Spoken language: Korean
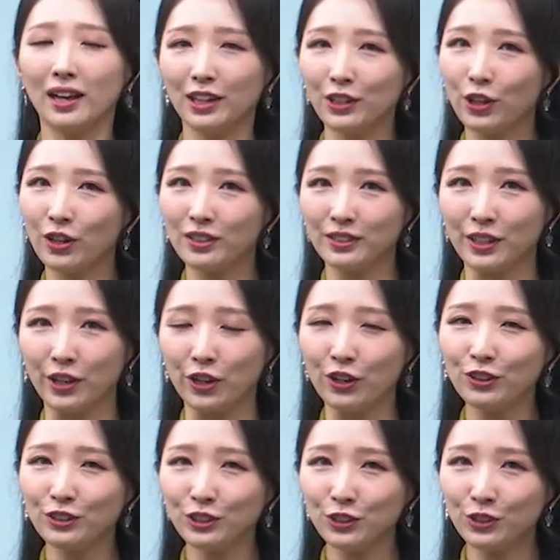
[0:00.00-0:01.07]

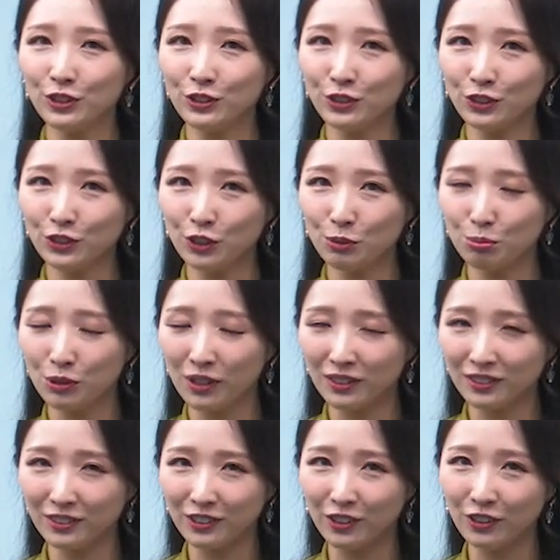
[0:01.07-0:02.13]
안녕하세요. 시온스쿨
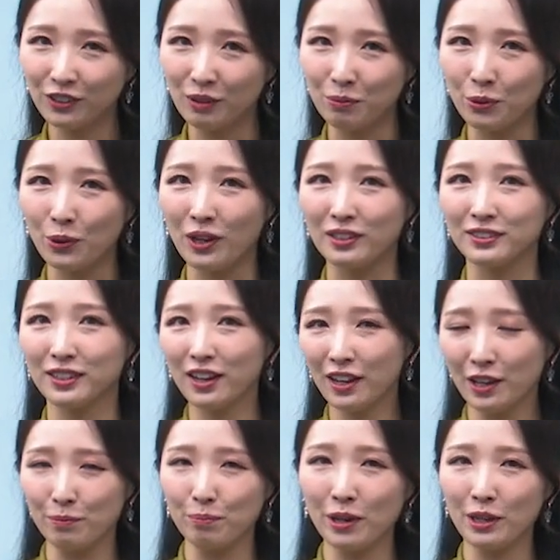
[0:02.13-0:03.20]
프랑스어 대표 강사
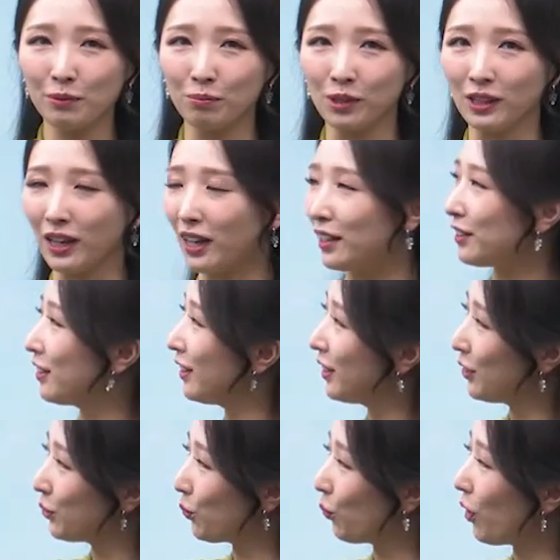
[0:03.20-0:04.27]
엠마입니다.
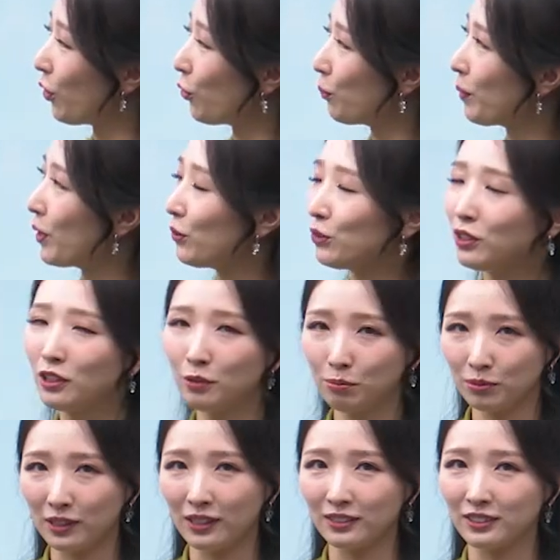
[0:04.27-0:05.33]
동화로 배우는
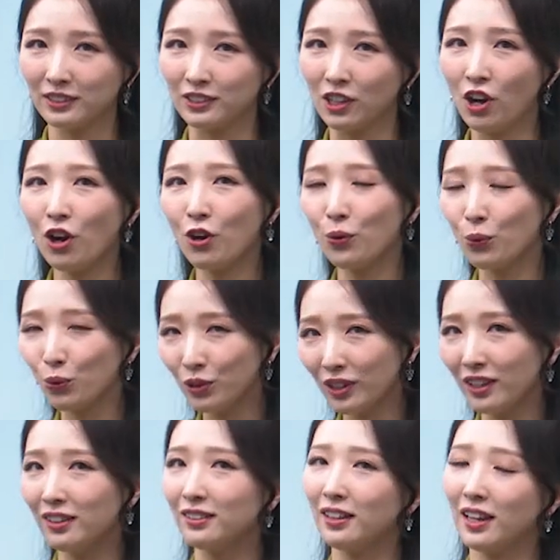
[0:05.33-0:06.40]
프랑스어
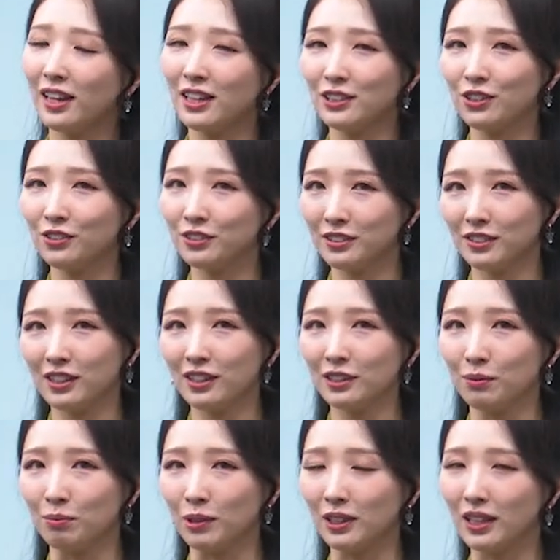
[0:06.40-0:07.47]
오리엔테이션
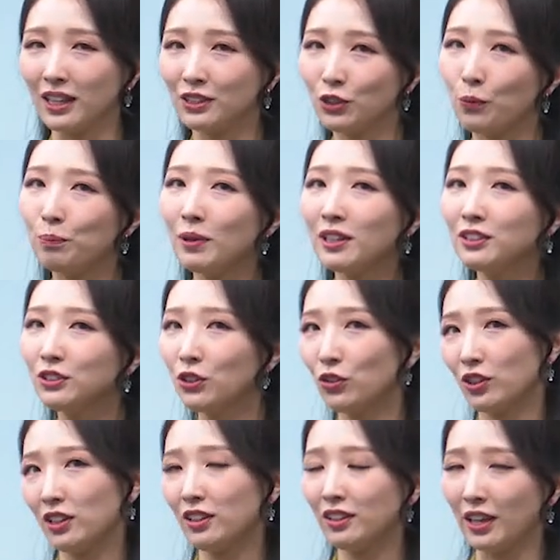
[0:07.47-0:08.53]
시간입니다.
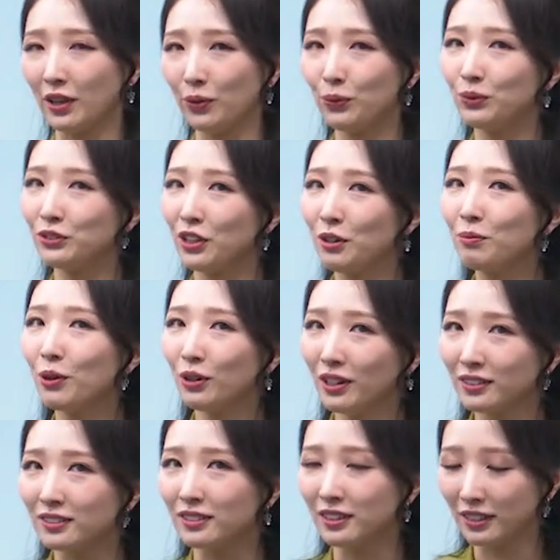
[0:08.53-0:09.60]
전반적인 내용 설명해
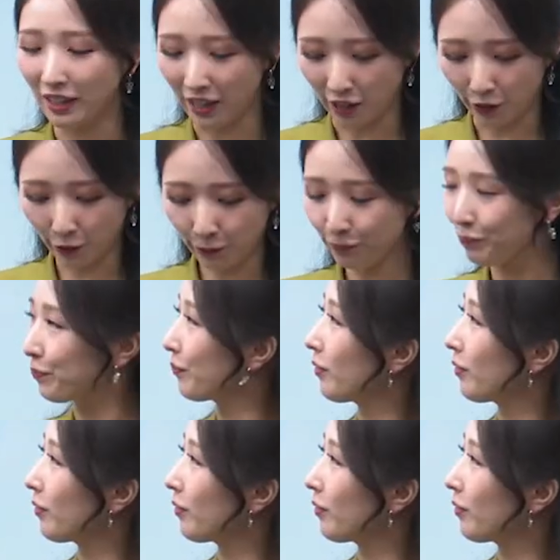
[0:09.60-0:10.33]
드릴게요.